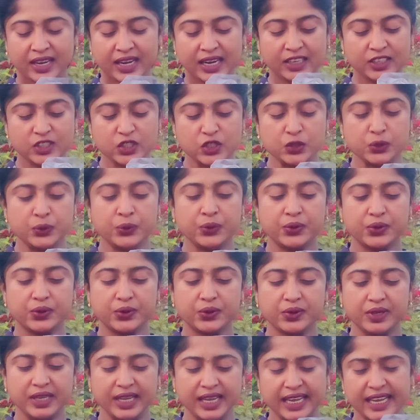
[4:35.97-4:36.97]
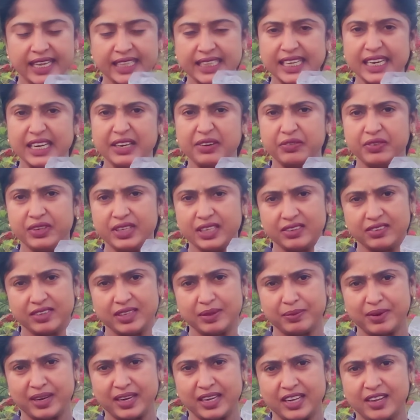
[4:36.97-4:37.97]
అండ్ చుండ్రు ఏదైనా ఉంటే
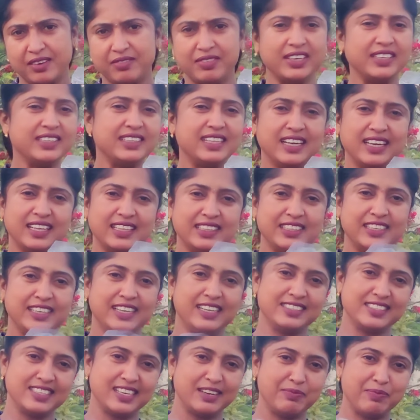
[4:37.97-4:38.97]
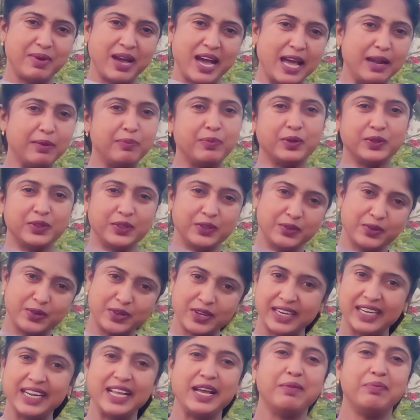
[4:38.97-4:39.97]
ఉన్న పటాపట్ ధనాదన అసలు పారిపోతుంది
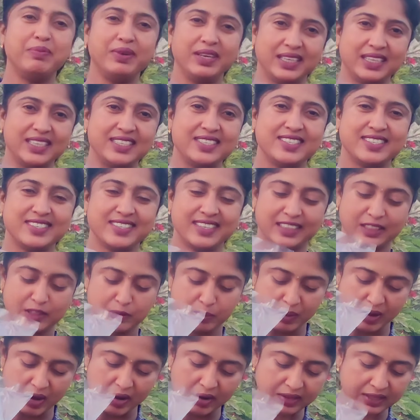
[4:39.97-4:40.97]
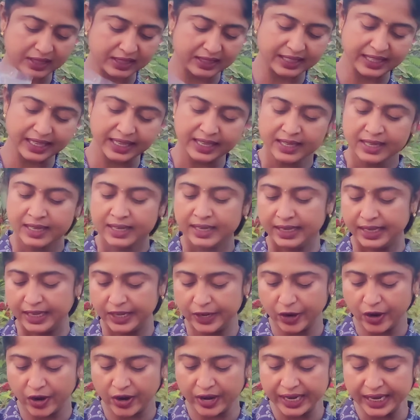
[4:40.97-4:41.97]
ఒక్కటే అప్లికేషన్ అంత బాగుంటుంది
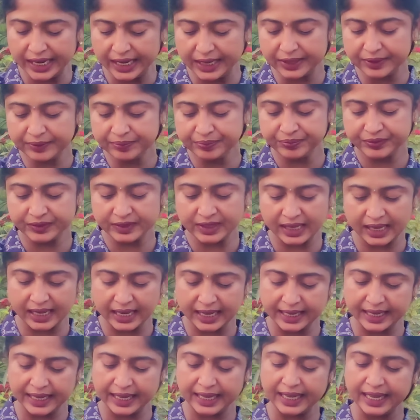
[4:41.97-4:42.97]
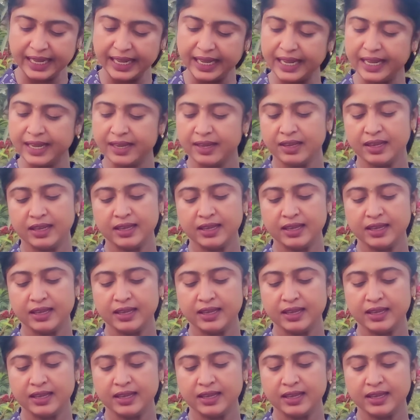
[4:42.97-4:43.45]
ఈ ఆయిల్ అలాగే ఈ